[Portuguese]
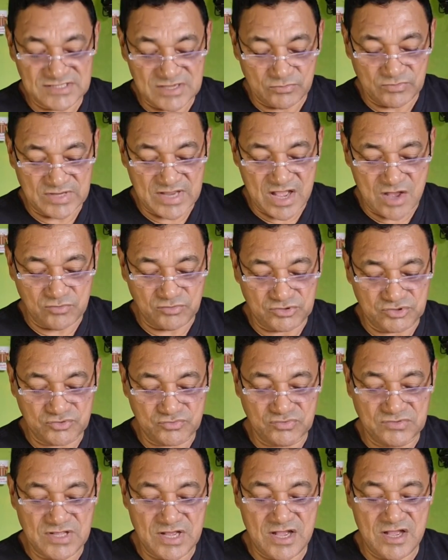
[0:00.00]
Enes, ao
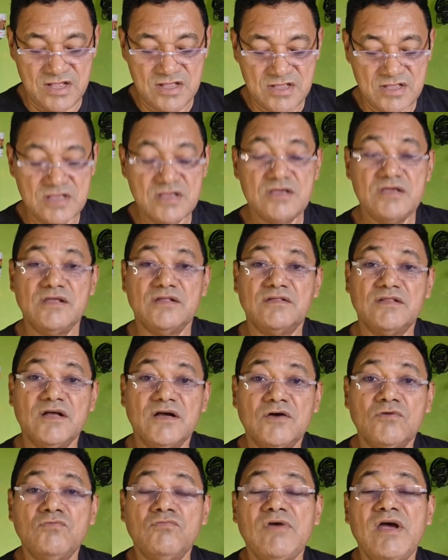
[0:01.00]
Náutico, tá?
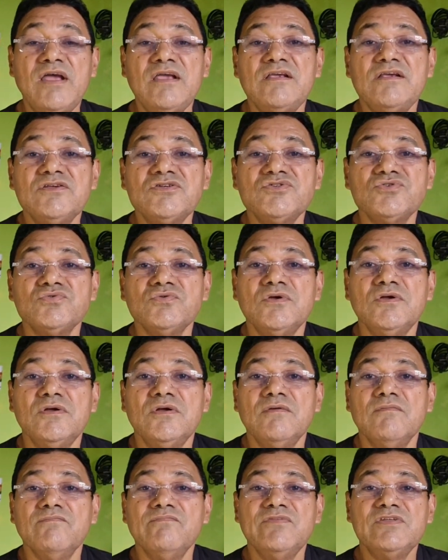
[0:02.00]
Então, é isso.